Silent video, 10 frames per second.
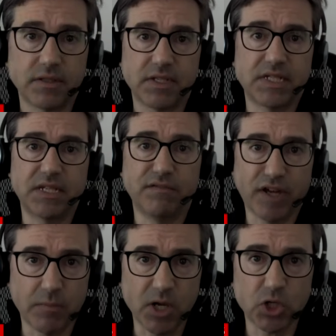C'est
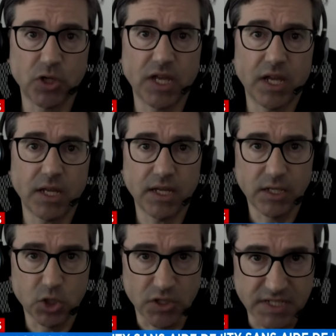vraiment choquant
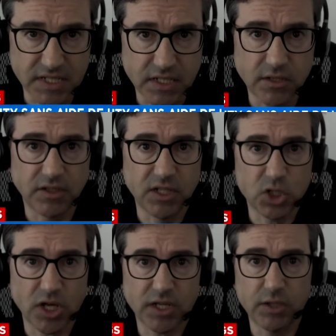et je sais qu'il y a des
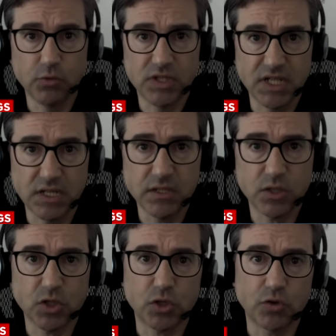gens qui nous disent que
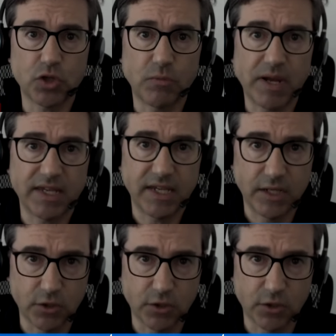ce sont seulement quelques